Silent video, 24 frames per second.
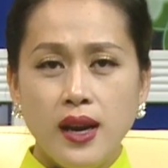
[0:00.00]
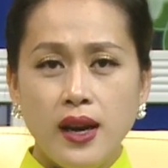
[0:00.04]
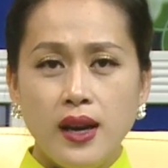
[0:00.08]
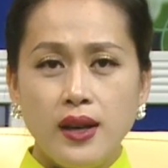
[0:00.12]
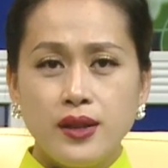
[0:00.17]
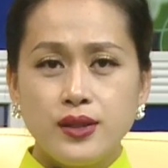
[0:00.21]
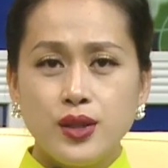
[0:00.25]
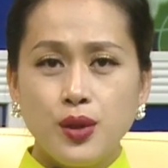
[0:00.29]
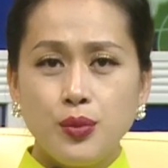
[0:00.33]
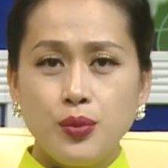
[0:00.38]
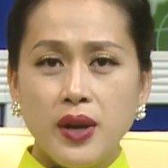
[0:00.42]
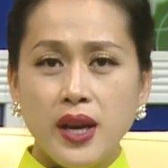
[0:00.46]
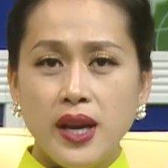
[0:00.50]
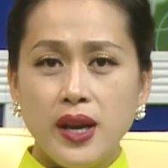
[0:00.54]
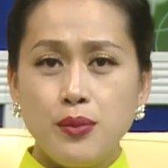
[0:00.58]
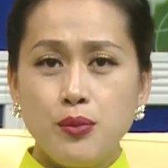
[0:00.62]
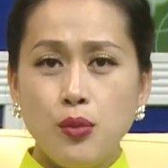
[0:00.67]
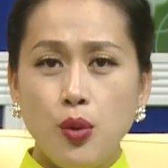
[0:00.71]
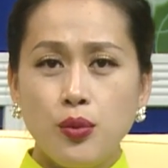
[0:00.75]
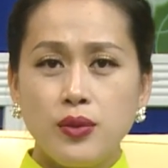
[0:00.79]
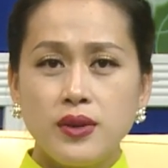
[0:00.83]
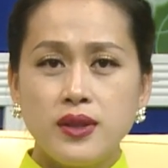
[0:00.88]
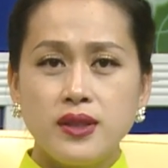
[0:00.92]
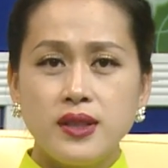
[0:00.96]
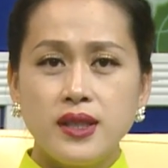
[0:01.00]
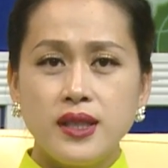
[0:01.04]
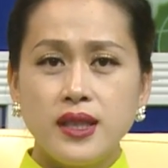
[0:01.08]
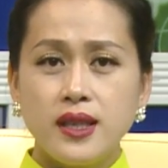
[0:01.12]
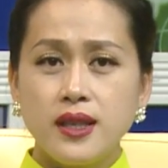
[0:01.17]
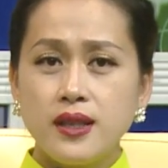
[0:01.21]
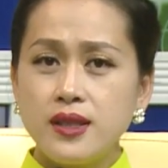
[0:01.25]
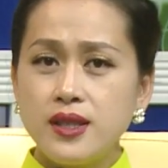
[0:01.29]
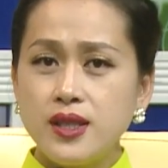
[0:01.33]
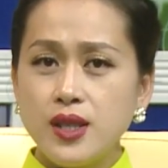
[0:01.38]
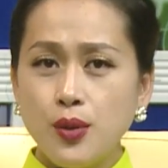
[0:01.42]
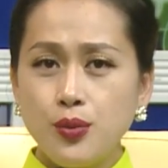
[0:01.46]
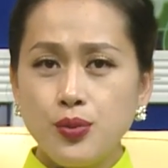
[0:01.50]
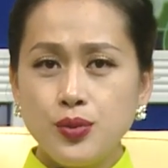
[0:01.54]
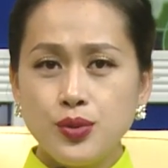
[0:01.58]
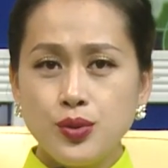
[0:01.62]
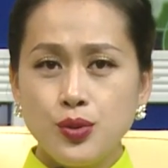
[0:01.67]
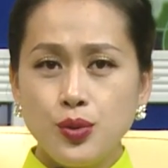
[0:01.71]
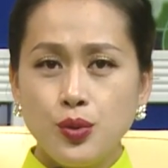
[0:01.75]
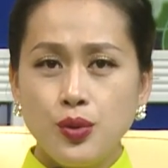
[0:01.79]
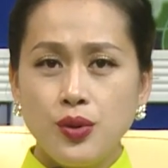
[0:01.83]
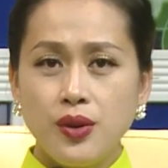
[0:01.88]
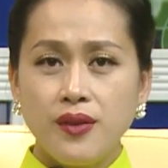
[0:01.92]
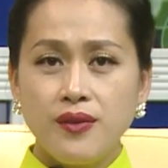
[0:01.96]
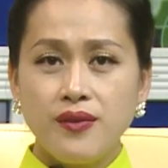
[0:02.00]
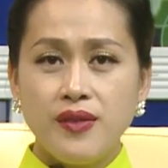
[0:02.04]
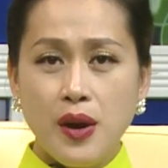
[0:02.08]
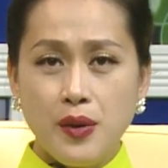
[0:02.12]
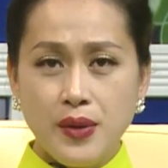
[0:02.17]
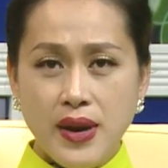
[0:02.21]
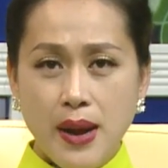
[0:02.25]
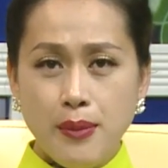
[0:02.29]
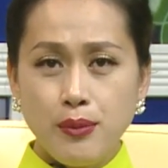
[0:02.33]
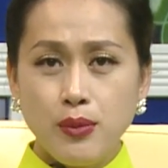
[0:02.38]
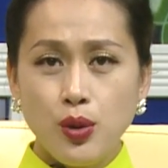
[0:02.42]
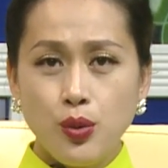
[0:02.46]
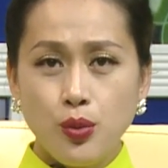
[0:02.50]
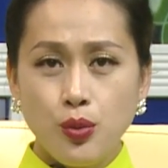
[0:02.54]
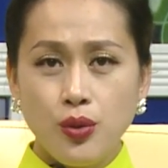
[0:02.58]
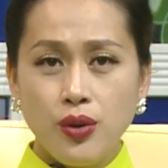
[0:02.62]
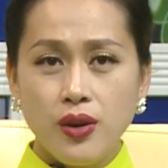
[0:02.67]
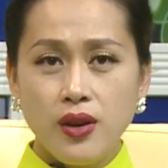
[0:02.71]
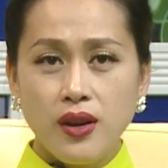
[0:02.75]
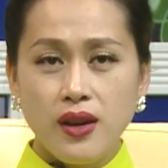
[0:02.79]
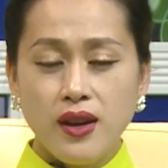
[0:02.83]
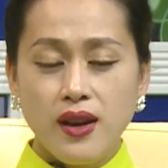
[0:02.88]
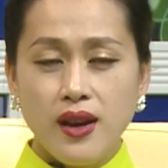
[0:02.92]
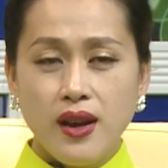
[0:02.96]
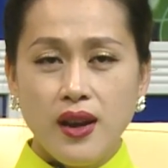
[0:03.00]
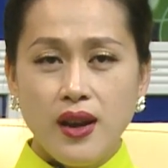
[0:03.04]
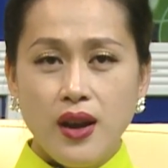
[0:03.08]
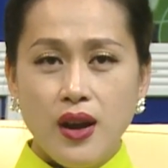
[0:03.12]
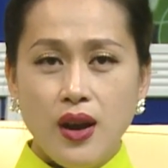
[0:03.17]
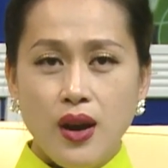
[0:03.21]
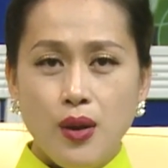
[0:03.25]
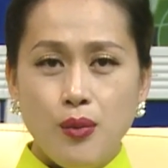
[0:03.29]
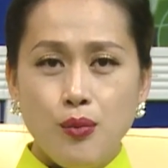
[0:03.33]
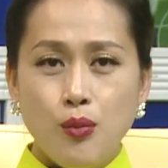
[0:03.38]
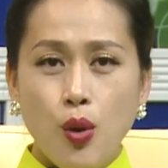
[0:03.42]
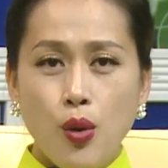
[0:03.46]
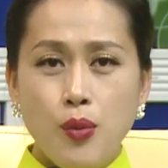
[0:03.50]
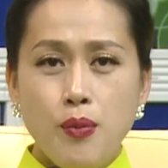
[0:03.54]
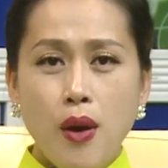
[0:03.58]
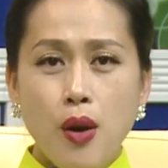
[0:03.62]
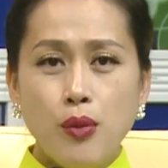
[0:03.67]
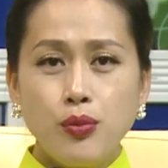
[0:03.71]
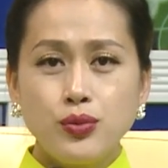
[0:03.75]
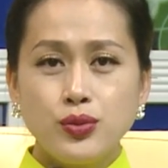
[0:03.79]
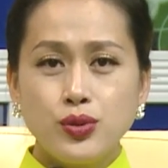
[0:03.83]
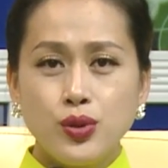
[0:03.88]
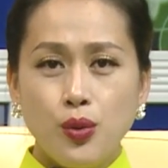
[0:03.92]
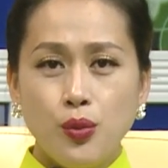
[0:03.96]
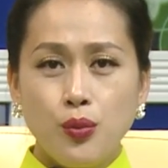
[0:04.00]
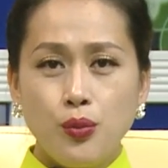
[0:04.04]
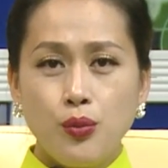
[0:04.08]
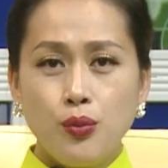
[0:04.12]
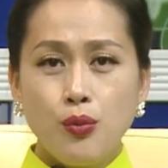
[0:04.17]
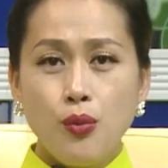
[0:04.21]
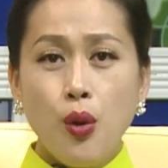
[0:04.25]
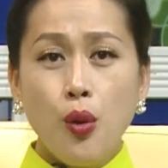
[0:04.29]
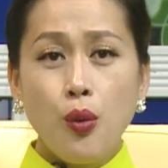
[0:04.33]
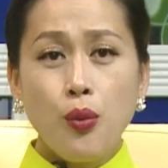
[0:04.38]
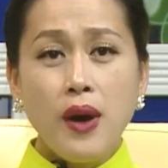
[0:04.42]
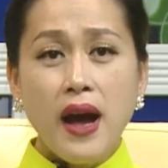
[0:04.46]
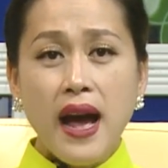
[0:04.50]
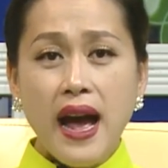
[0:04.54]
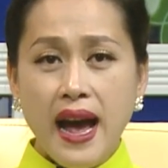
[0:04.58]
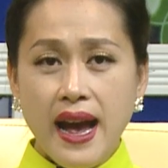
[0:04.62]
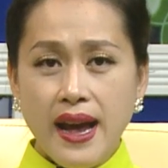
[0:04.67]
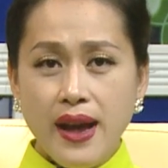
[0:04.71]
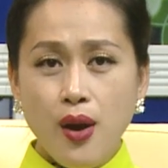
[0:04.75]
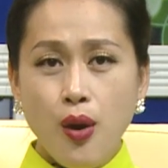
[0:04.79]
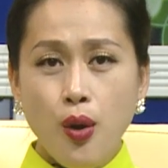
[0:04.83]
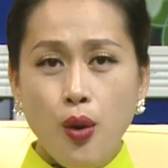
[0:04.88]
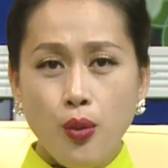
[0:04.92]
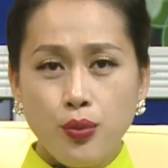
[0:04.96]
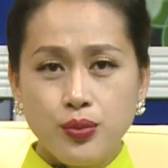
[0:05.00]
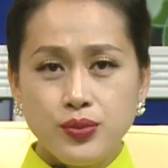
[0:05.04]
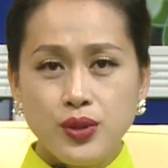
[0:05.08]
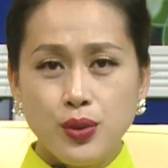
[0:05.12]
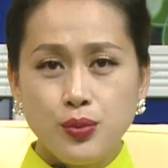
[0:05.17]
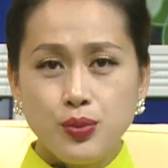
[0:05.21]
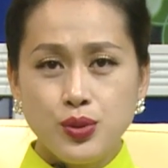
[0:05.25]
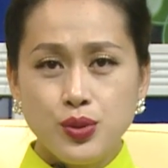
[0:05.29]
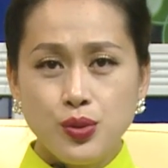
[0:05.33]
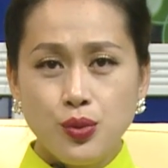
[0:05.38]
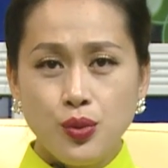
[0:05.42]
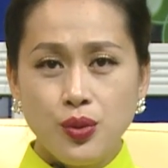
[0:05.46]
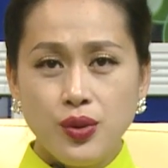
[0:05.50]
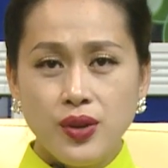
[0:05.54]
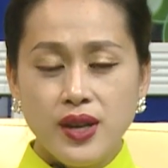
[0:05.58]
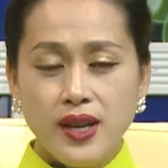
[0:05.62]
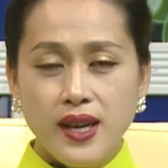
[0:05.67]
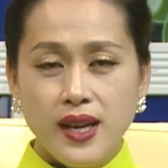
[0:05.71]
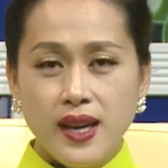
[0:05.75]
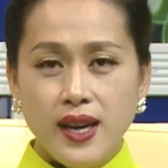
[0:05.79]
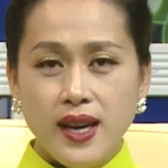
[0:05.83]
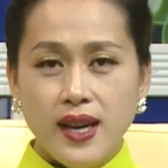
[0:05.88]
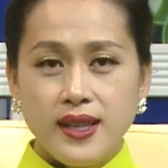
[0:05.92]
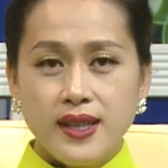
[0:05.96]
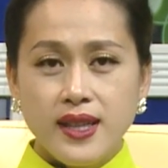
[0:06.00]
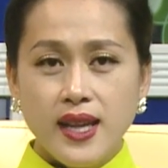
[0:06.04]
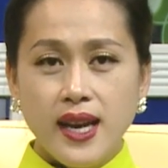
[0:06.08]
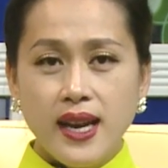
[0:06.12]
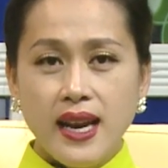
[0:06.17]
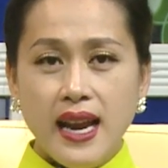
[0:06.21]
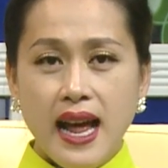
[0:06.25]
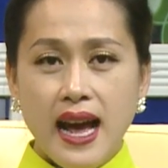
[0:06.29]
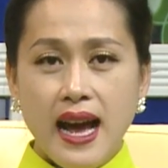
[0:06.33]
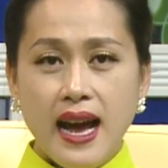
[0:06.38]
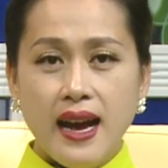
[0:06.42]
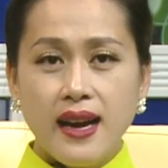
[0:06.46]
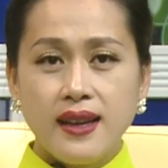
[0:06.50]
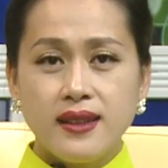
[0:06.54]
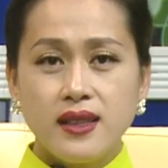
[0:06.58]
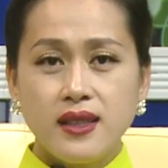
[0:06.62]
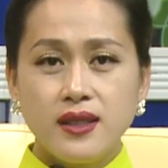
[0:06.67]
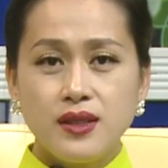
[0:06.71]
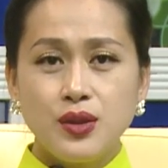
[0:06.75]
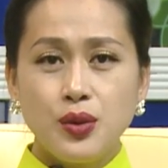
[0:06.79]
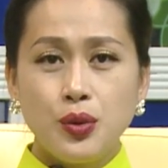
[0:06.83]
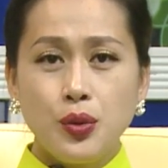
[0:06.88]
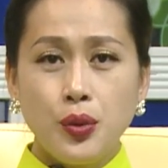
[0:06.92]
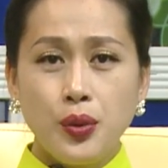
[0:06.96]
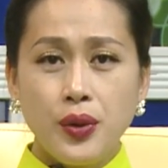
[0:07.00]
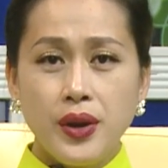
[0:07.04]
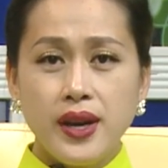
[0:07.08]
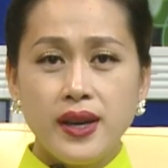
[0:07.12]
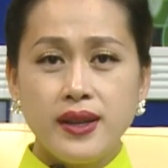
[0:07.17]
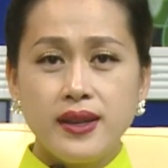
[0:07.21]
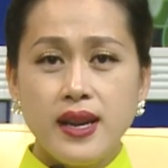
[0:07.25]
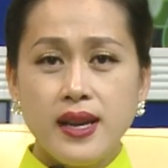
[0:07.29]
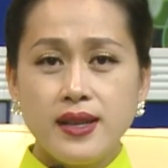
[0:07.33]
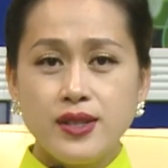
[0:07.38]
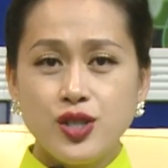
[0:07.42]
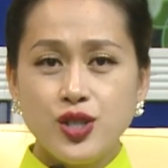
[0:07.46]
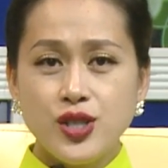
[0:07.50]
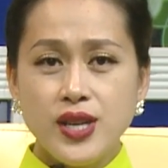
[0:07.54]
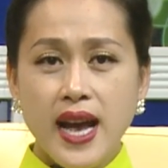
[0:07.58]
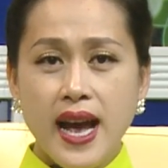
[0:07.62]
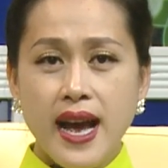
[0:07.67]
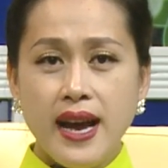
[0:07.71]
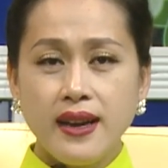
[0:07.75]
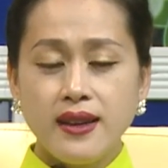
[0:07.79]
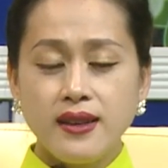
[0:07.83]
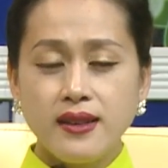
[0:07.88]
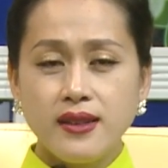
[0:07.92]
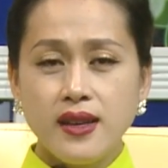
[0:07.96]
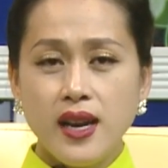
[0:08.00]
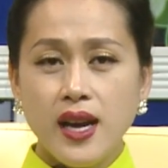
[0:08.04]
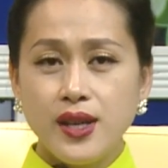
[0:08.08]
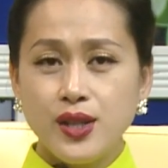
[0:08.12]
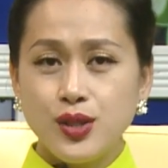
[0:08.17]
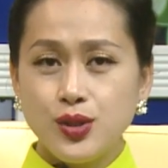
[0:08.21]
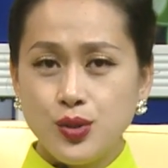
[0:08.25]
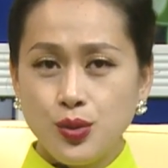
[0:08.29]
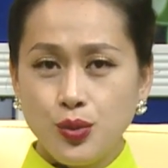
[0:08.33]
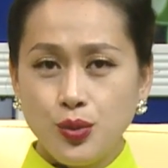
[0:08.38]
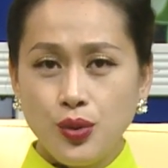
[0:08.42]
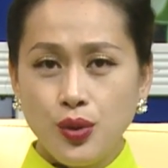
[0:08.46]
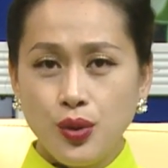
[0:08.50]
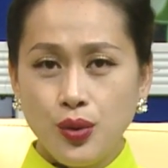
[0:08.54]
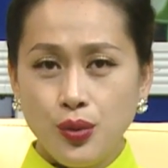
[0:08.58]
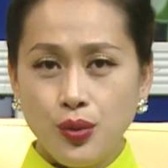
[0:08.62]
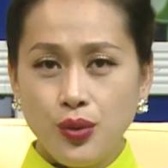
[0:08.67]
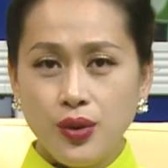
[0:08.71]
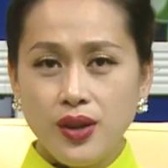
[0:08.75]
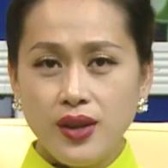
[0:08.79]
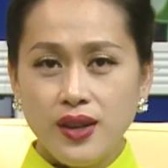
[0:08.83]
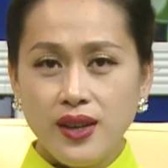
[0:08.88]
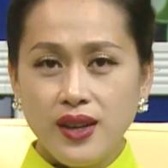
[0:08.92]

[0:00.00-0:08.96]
trong khi một người cứ chống xuồng vào đám lúa. Mỗi bông rụng một hai hộp trong xuồng, thế là từ khuya đến sáng đầy xuồng lúa.